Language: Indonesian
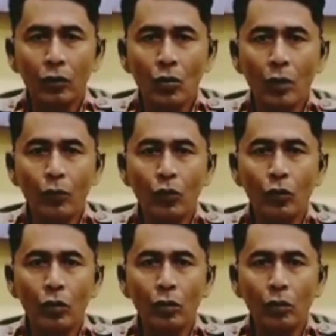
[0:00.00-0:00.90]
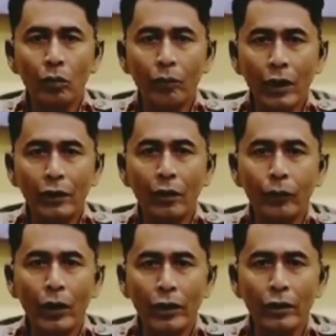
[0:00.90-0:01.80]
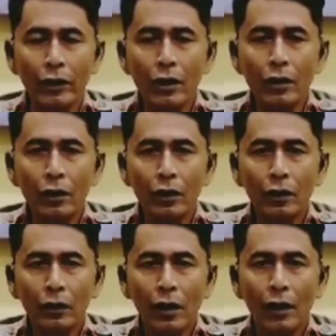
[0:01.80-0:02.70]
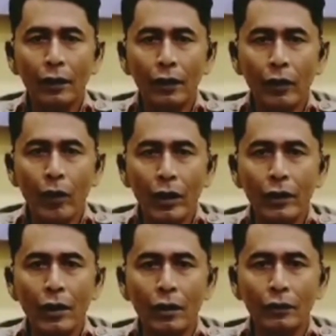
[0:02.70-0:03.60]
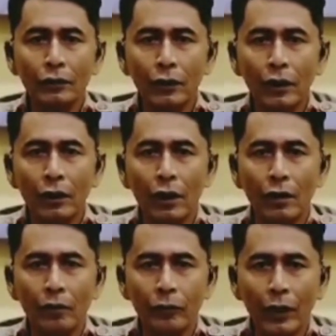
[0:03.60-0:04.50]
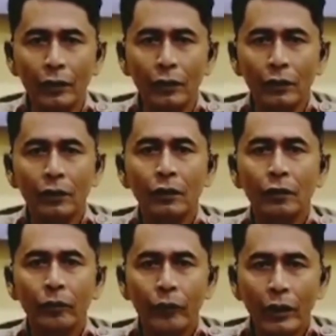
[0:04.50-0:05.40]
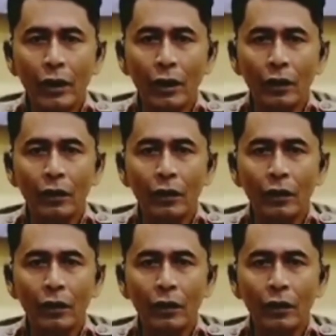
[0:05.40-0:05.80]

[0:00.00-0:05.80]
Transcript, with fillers: 20 meter panjangnya dan lebarnya sekitar 4 meter